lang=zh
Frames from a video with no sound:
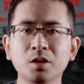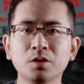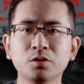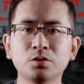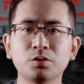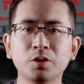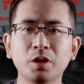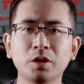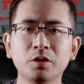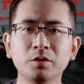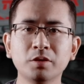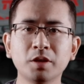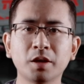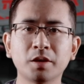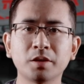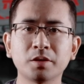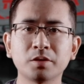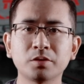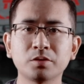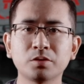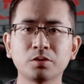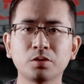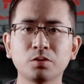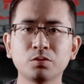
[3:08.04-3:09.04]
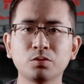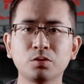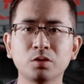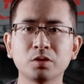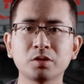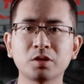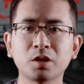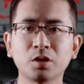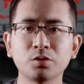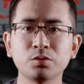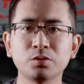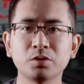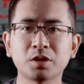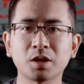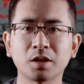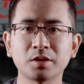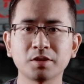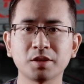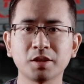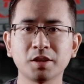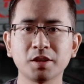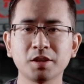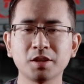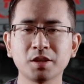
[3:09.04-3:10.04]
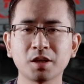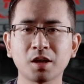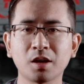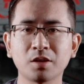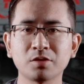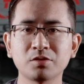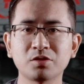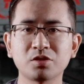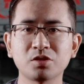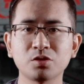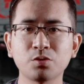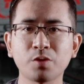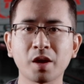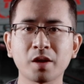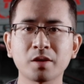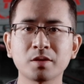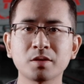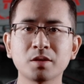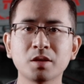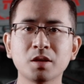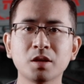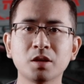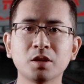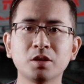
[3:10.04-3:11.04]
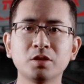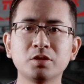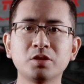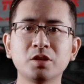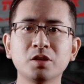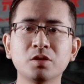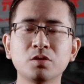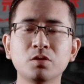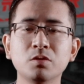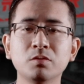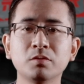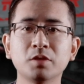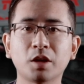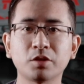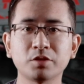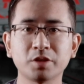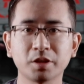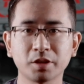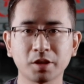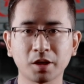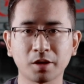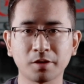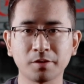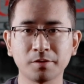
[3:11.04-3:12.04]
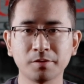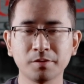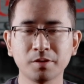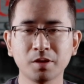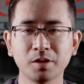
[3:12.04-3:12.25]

随后通过遭遇抢劫的银行职员和监控了解到，